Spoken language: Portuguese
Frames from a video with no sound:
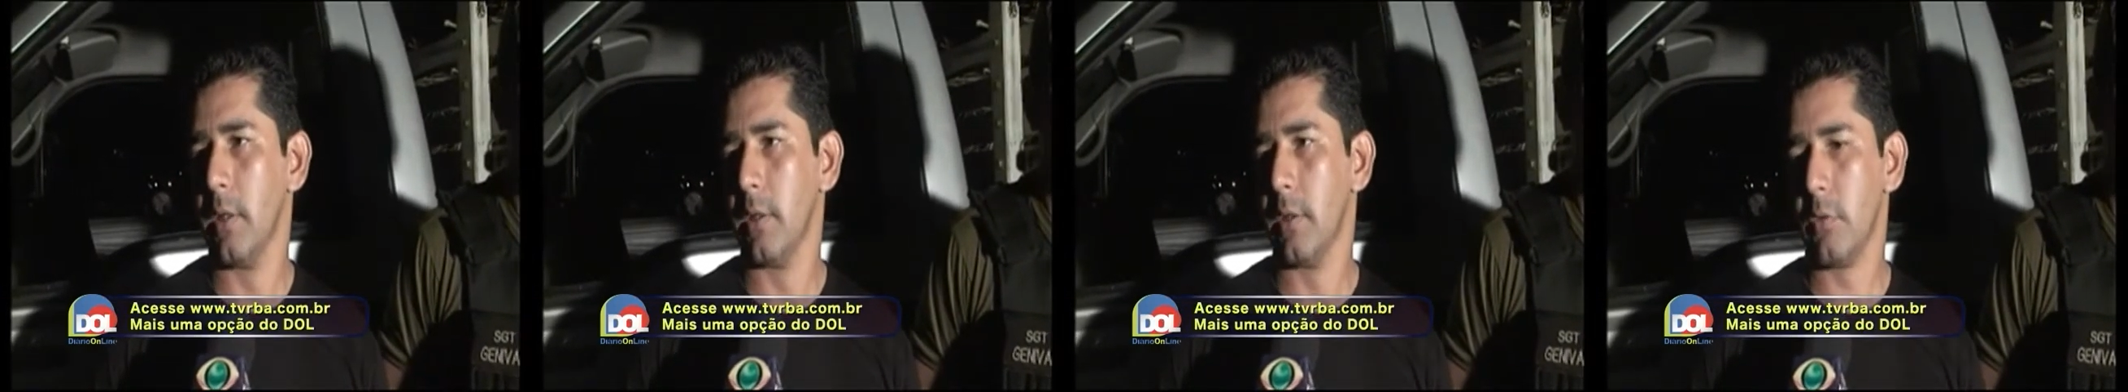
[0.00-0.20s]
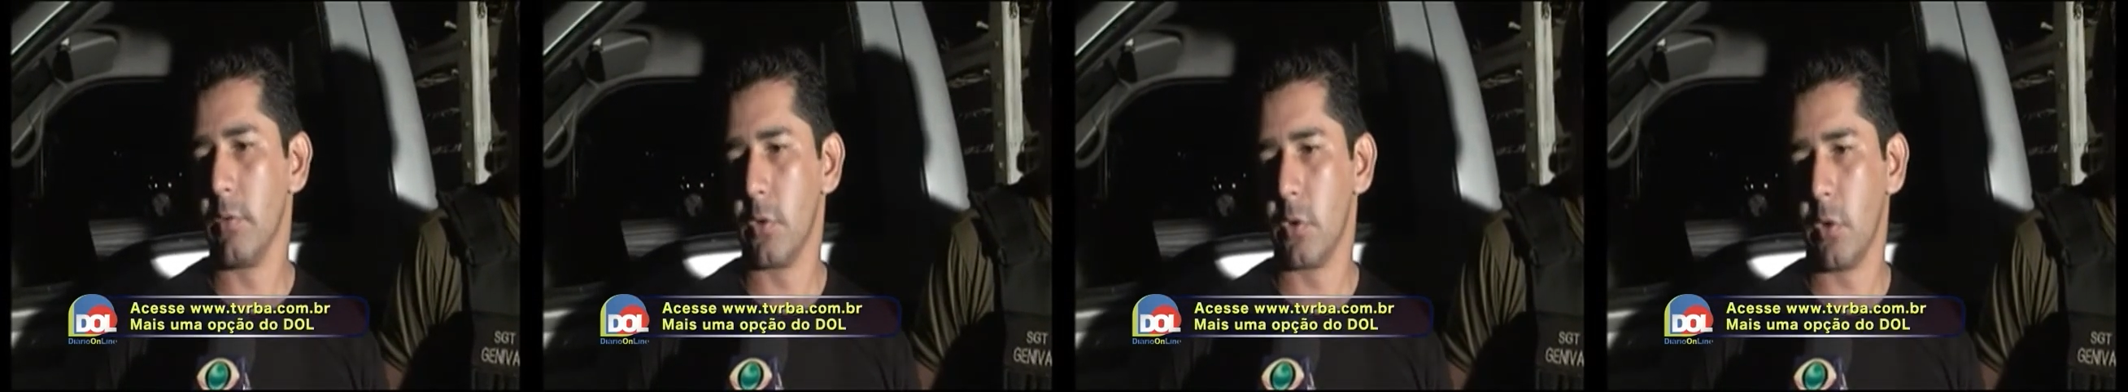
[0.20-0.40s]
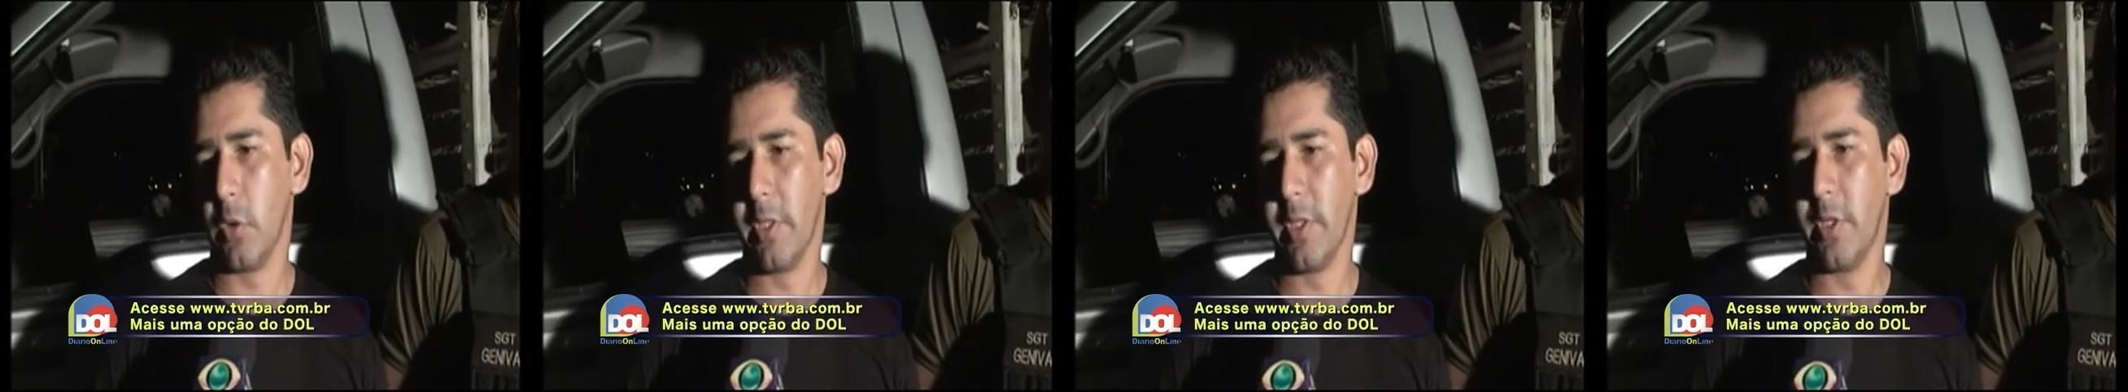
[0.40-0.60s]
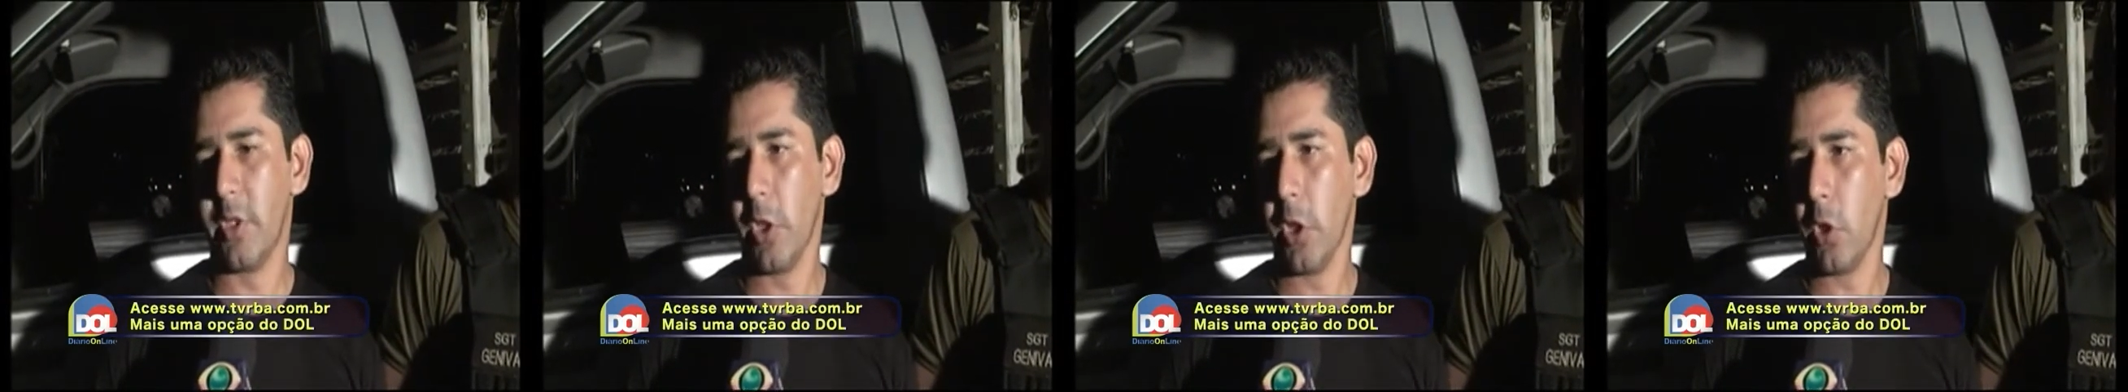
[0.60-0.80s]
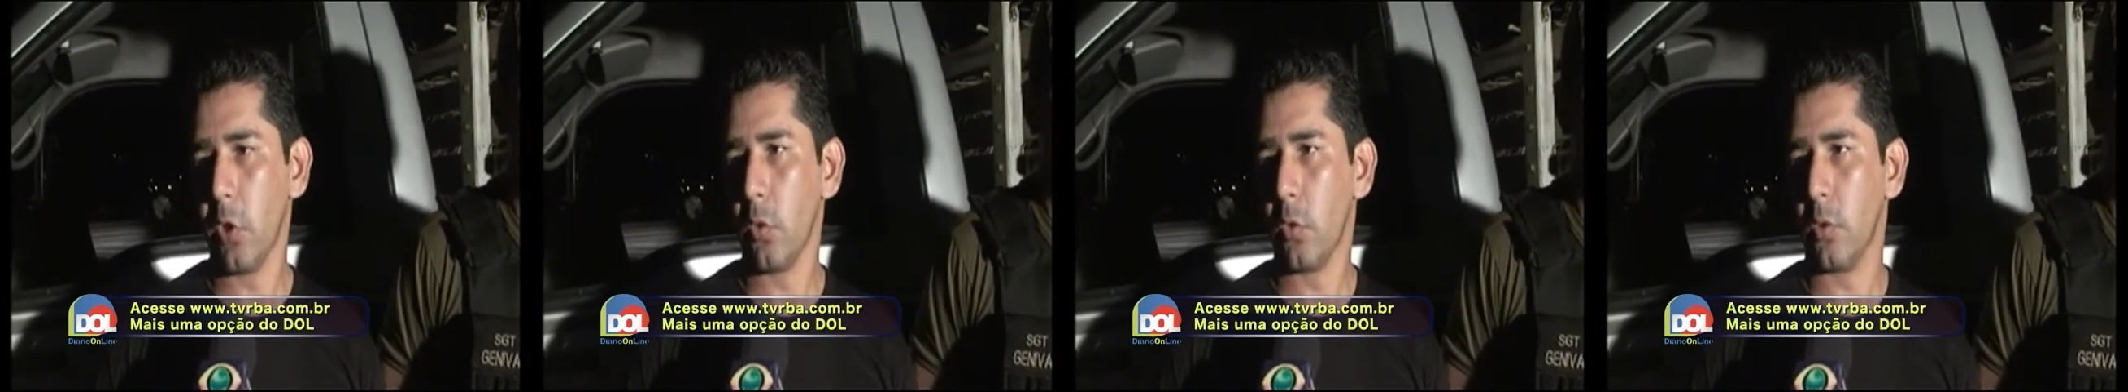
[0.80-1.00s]
não só
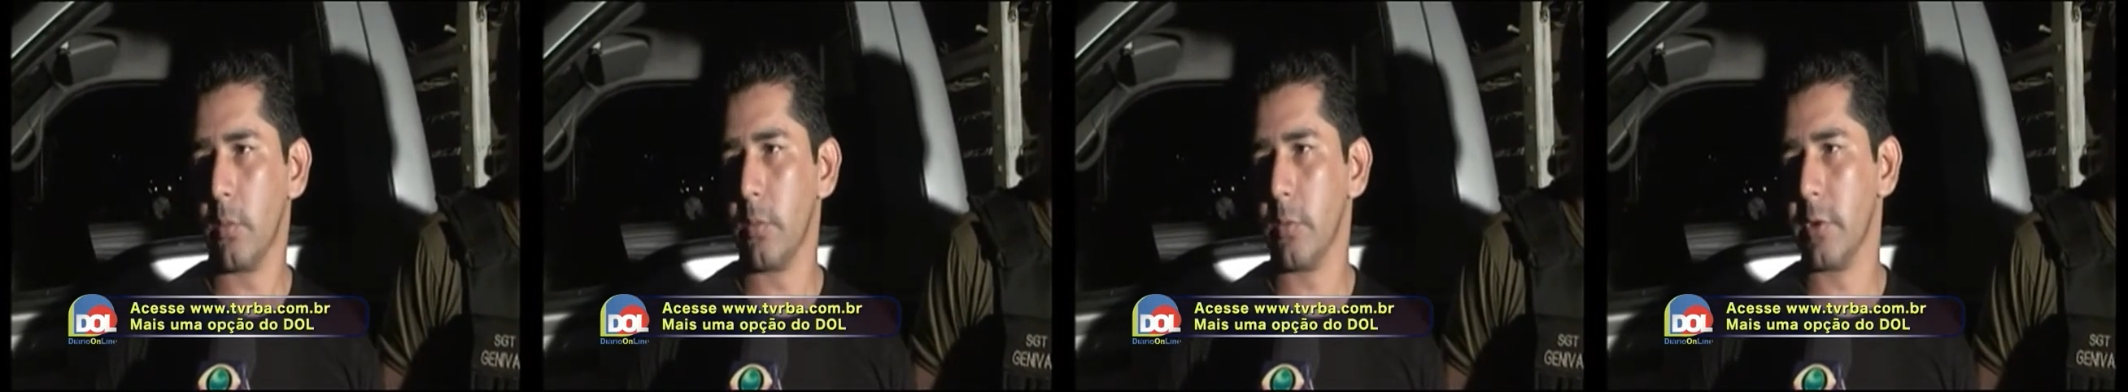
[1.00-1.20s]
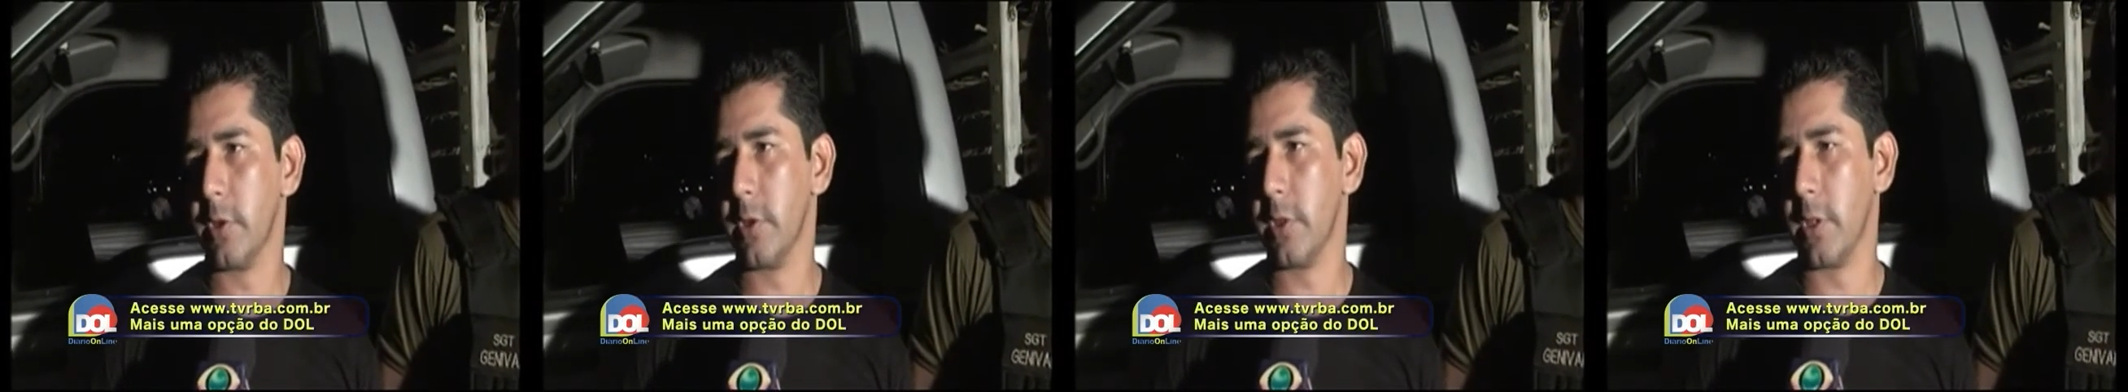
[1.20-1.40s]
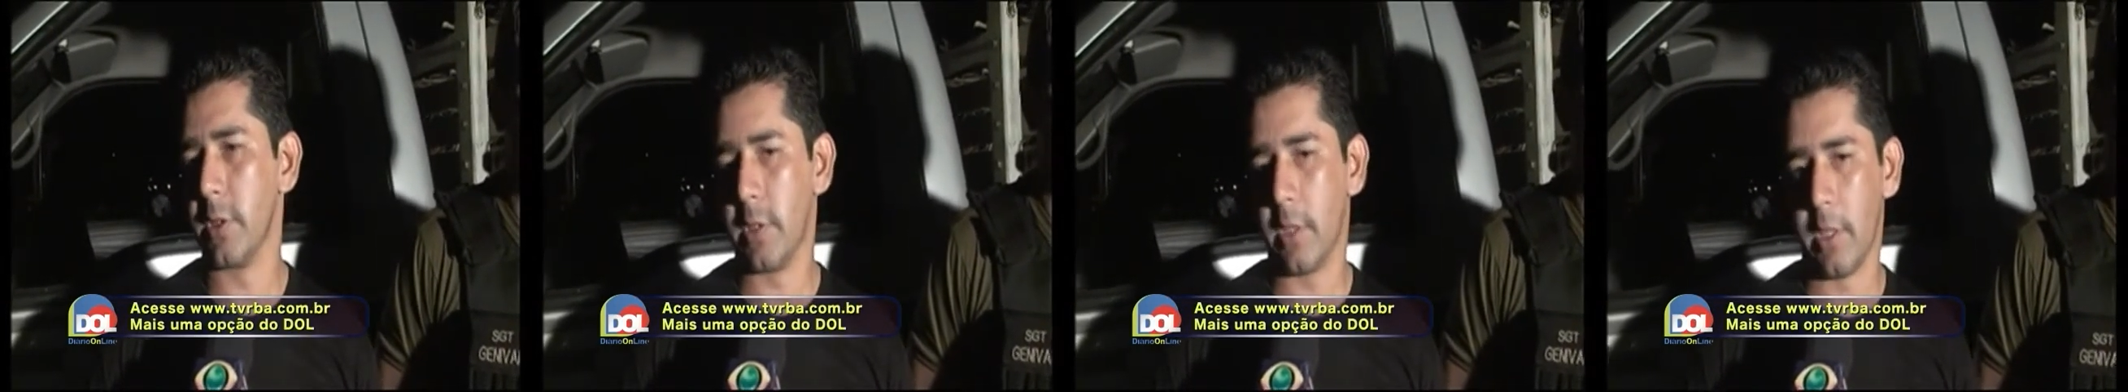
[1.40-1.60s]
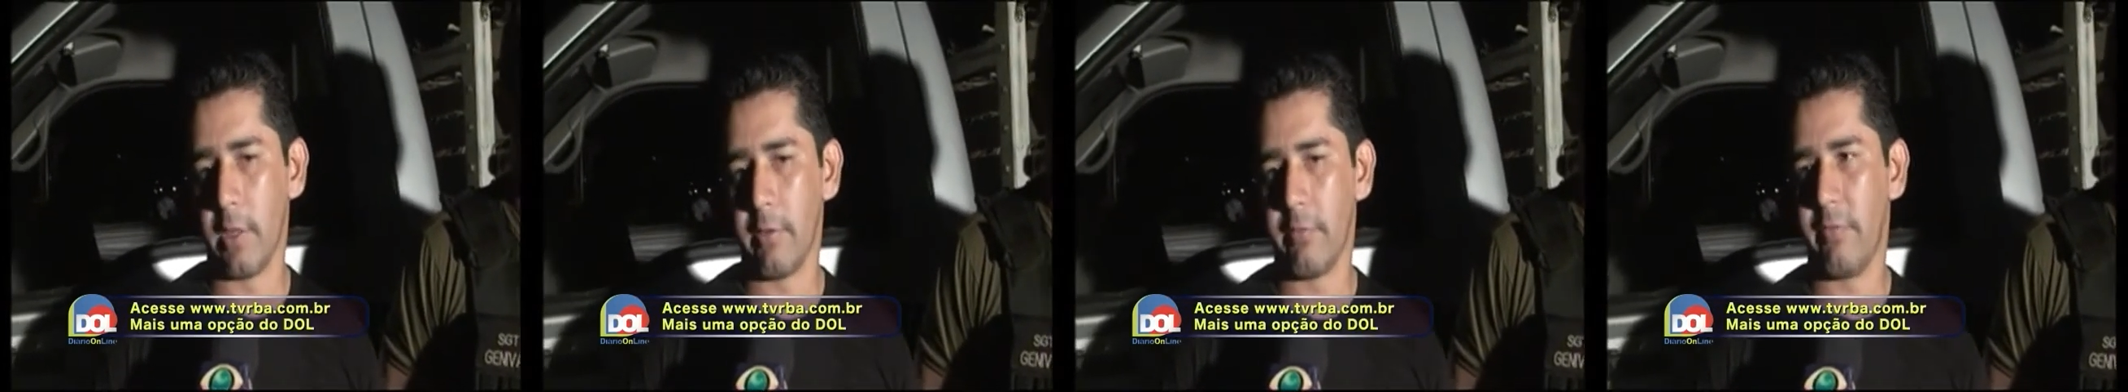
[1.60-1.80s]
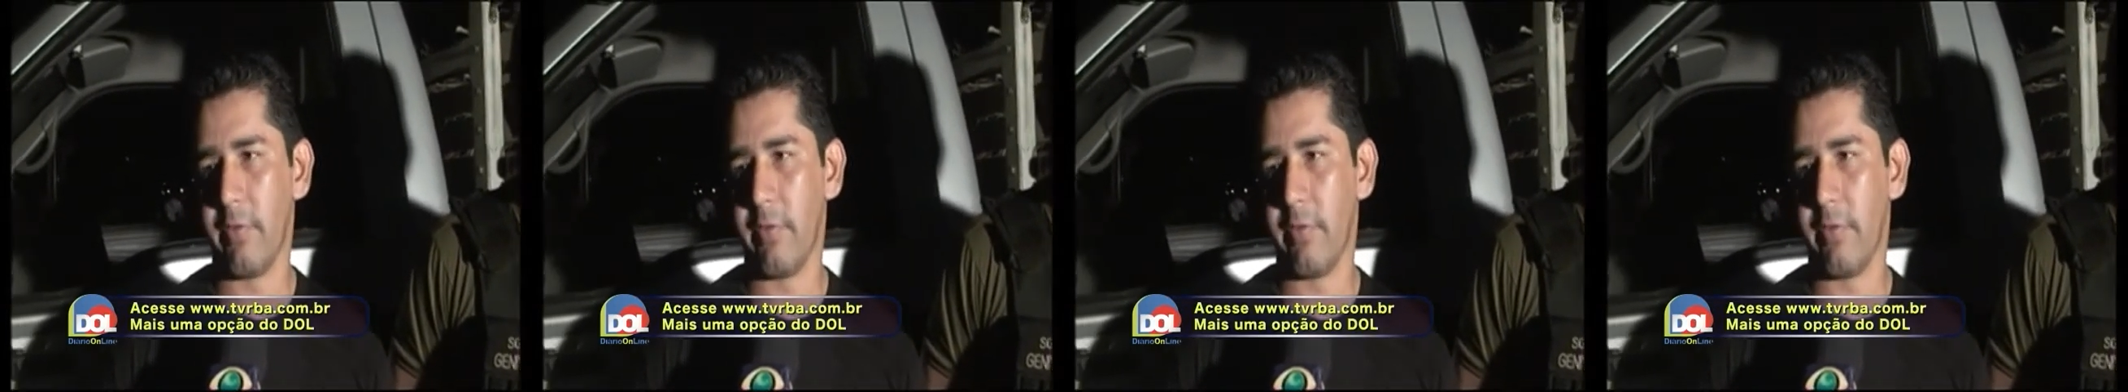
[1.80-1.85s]
inteiro, como o que já está